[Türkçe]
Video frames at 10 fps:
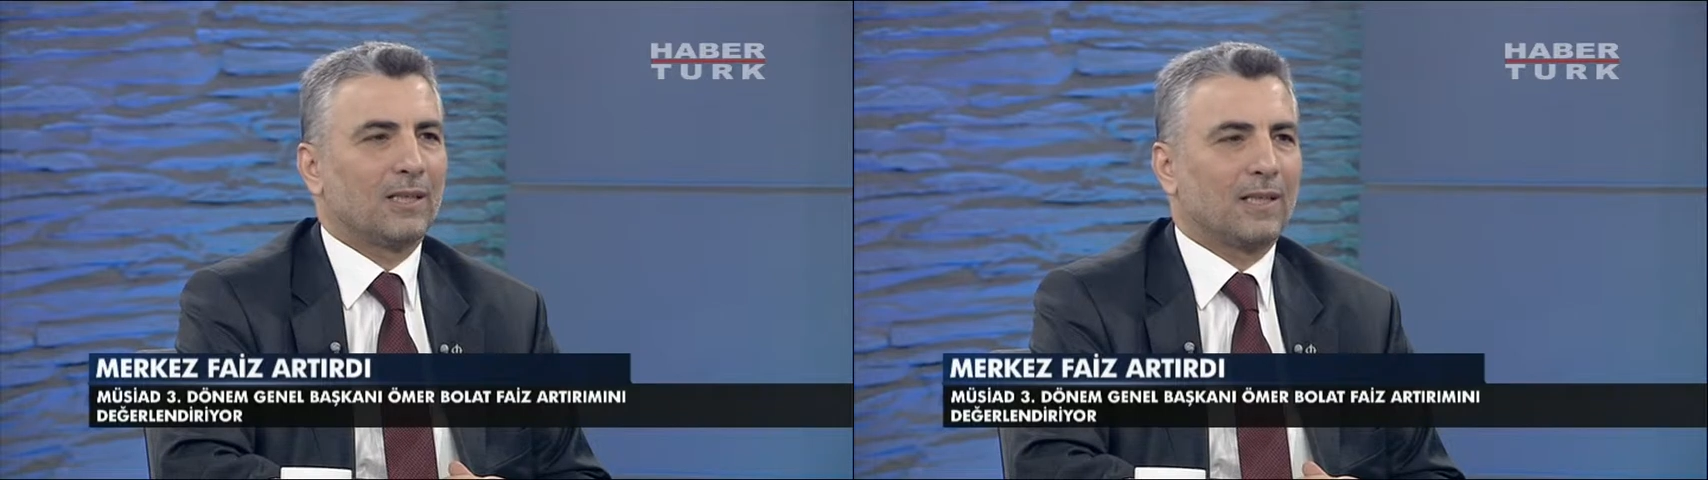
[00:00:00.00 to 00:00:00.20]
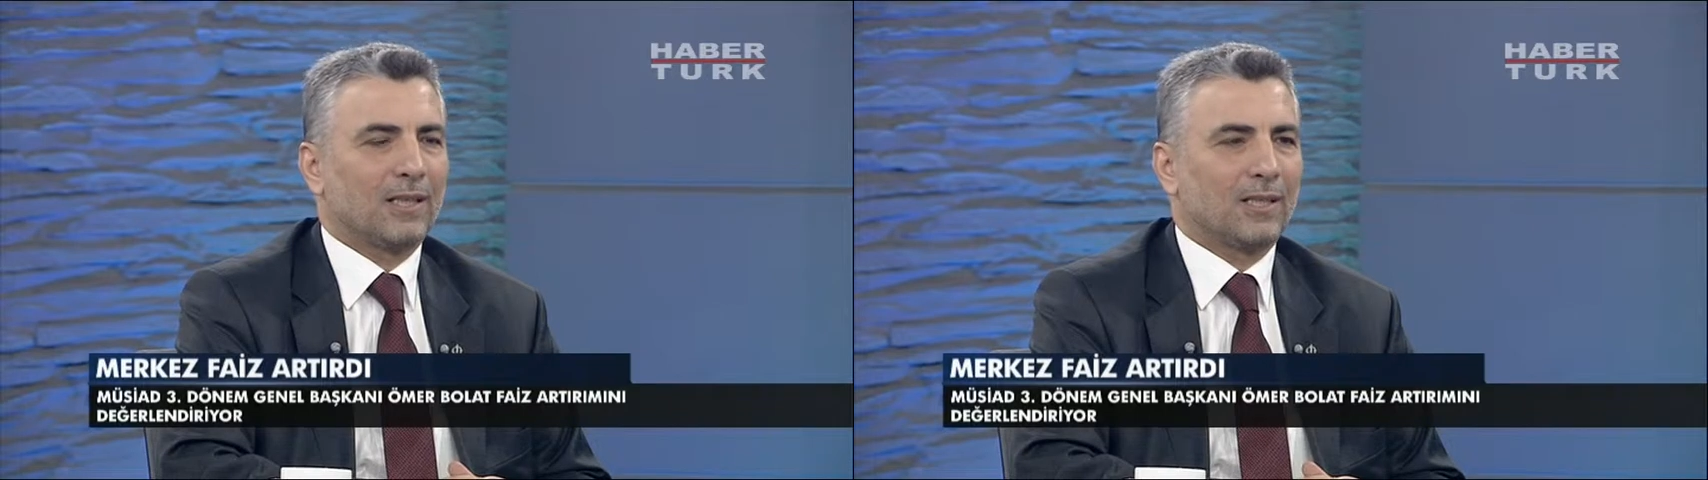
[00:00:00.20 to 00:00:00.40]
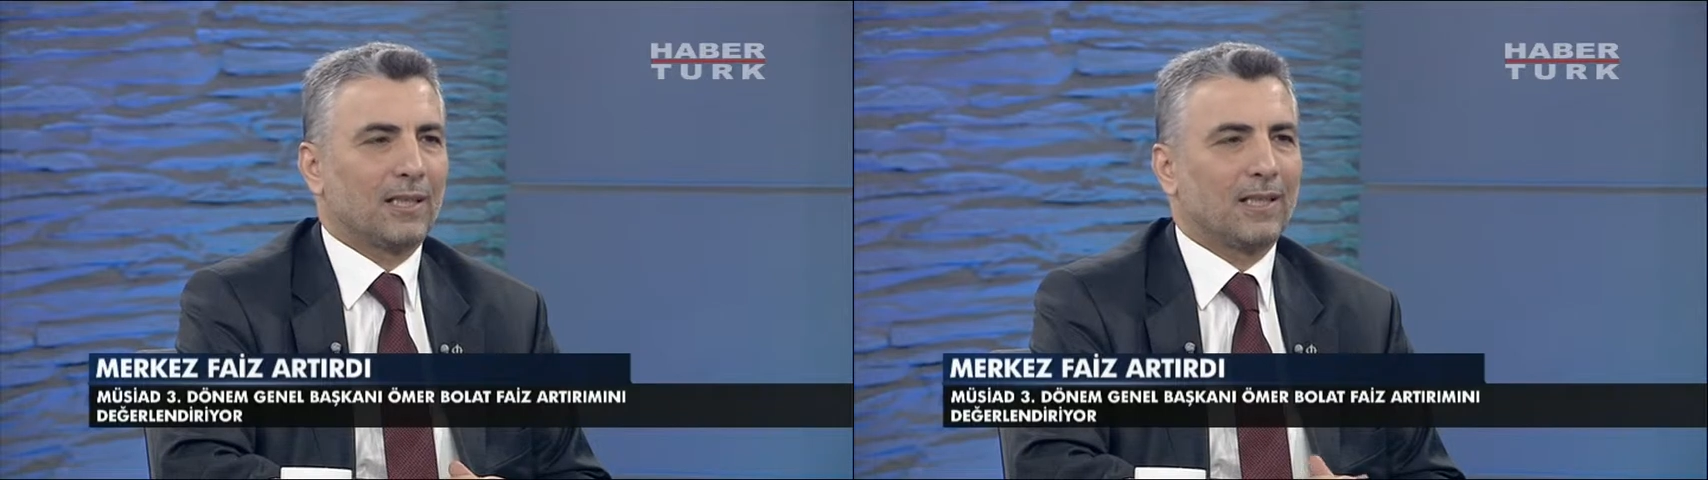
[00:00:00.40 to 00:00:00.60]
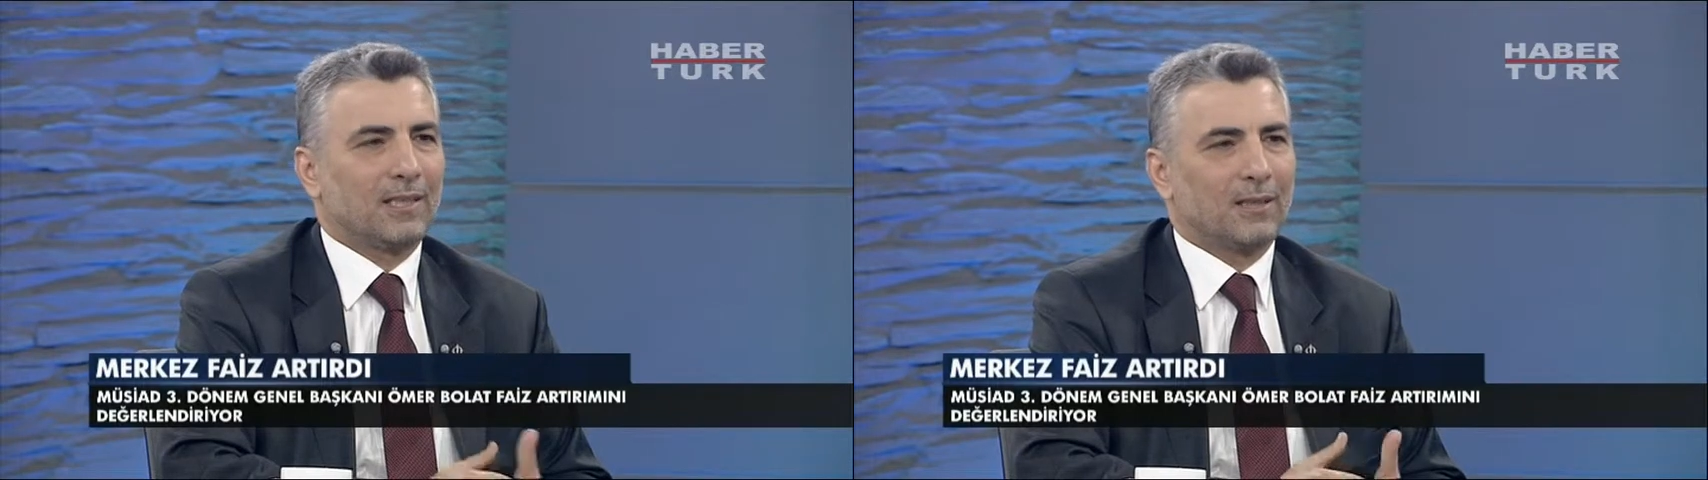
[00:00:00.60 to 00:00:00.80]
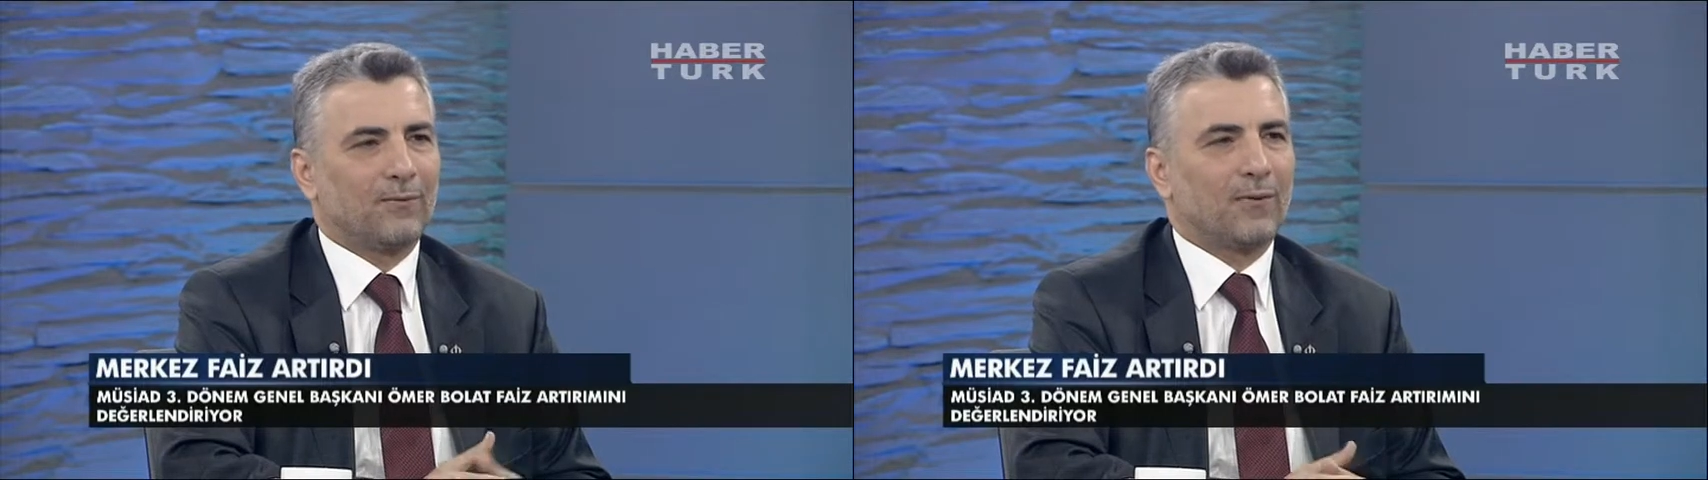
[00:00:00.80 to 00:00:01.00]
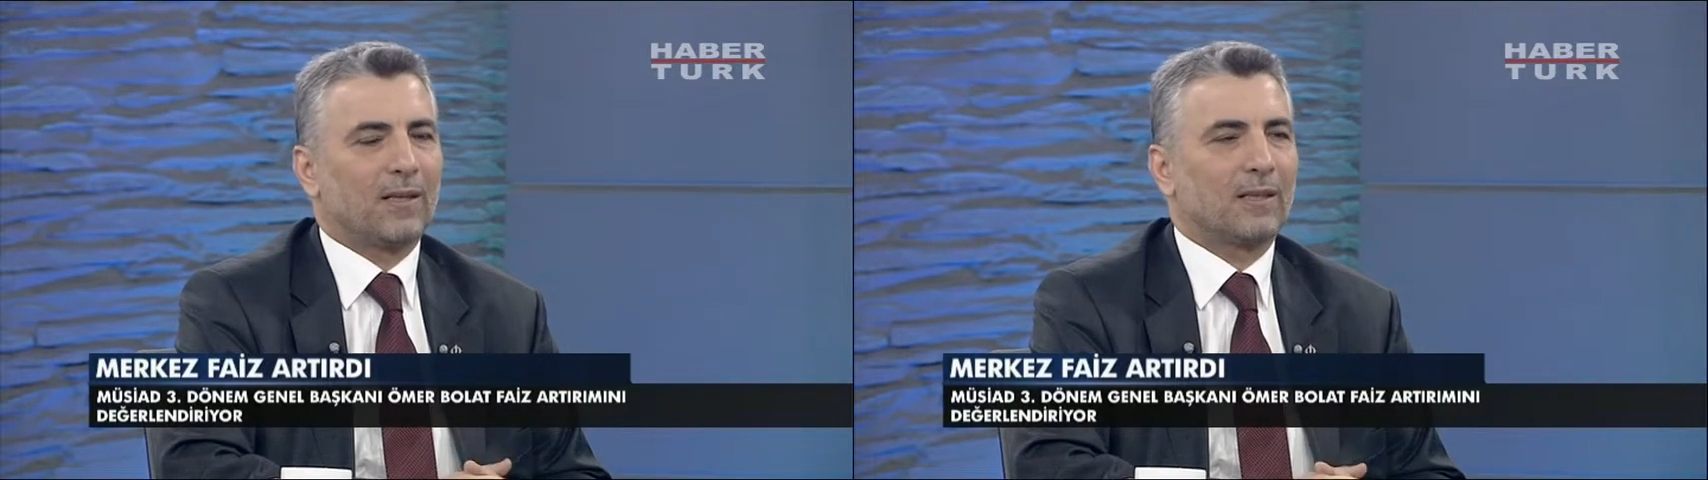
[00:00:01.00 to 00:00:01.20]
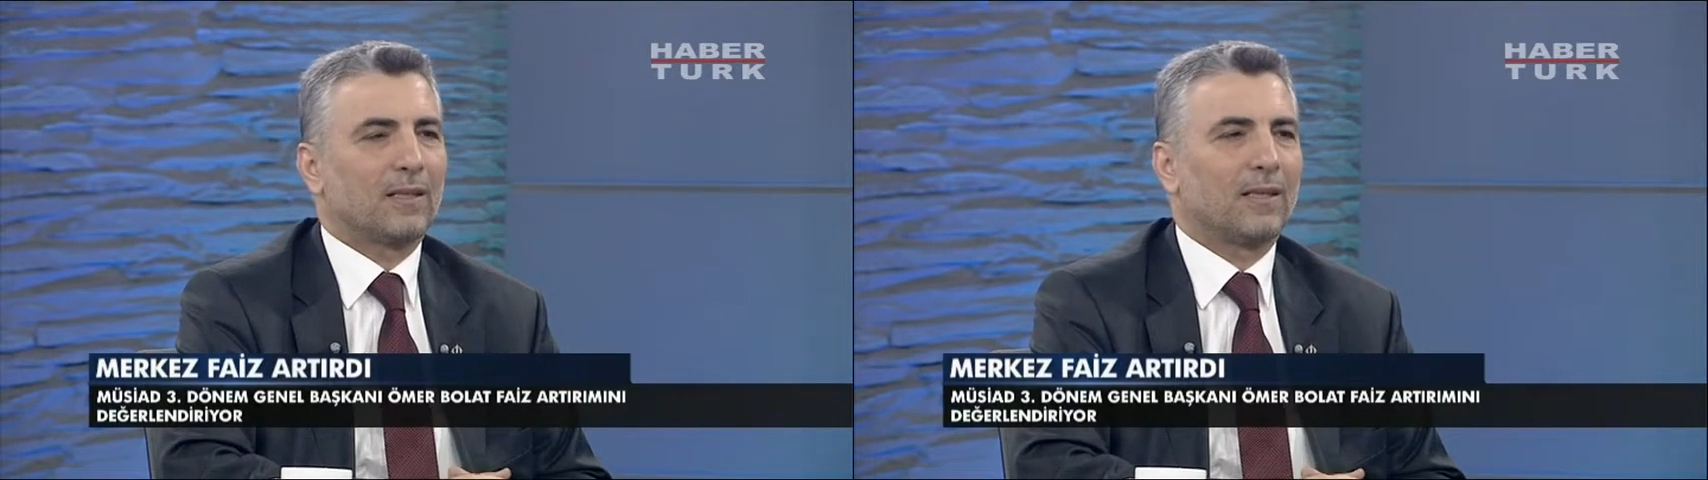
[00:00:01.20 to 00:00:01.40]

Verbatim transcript: gerçekleşti farklı